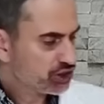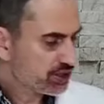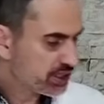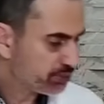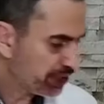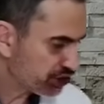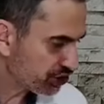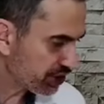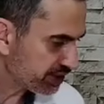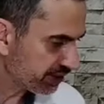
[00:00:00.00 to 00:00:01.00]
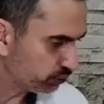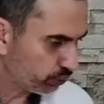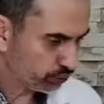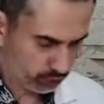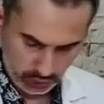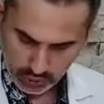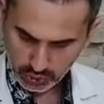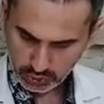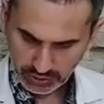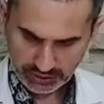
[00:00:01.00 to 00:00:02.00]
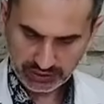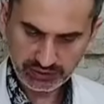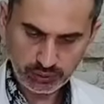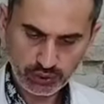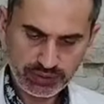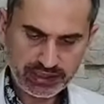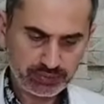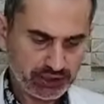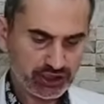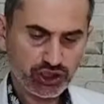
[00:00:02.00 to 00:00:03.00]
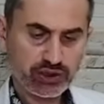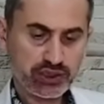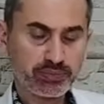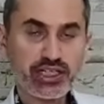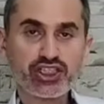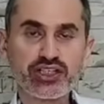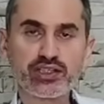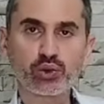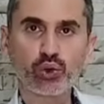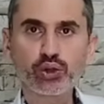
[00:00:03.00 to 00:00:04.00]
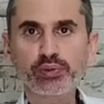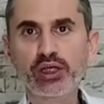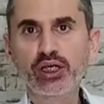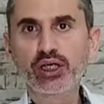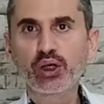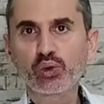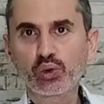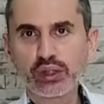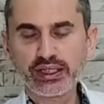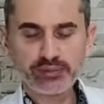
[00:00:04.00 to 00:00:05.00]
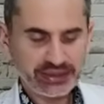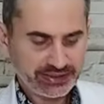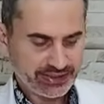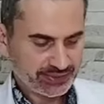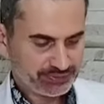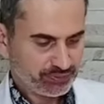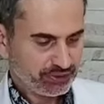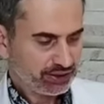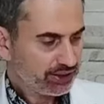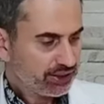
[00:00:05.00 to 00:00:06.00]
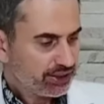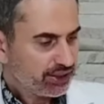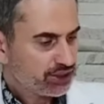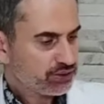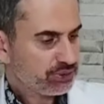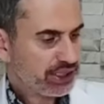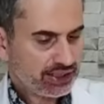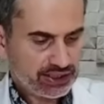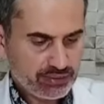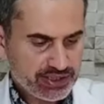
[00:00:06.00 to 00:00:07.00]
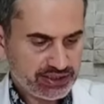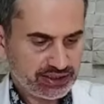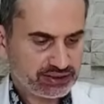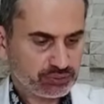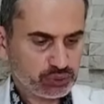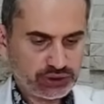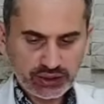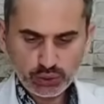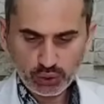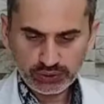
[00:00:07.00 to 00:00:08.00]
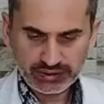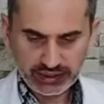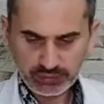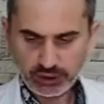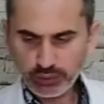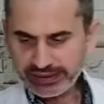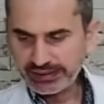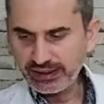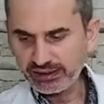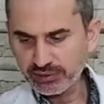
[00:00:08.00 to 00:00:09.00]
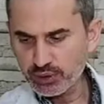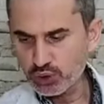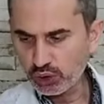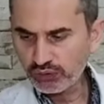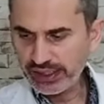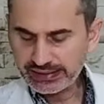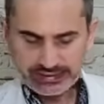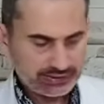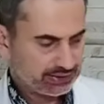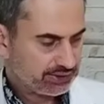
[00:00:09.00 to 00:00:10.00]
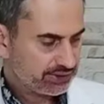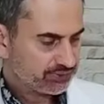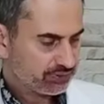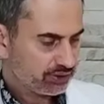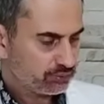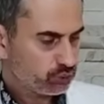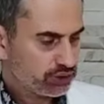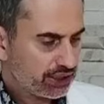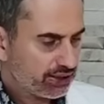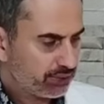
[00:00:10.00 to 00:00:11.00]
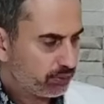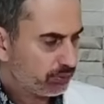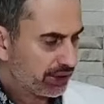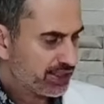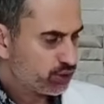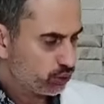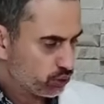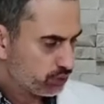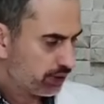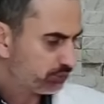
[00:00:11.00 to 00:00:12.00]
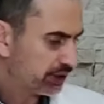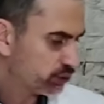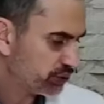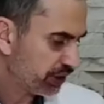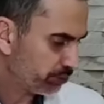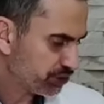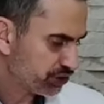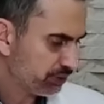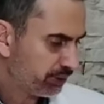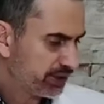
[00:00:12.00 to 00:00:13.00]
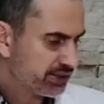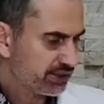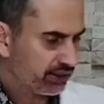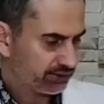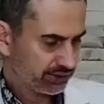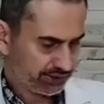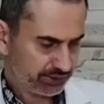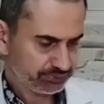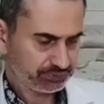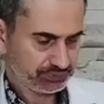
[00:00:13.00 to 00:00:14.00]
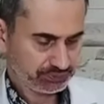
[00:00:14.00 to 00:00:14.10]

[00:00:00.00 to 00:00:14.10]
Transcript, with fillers: bir sprey şişesine koyuyoruz. Nerede? Evet şöyle bir sprey, sprey şişesine koyup kullanabiliriz. Şimdi bir de elimizde bunlar yok diyelim. Aromatik yağlarımız yok veya sınırlı. Bunlarla yapmak istiyoruz. Ben biraz önce yapmıştım. Hemen size anlatayım.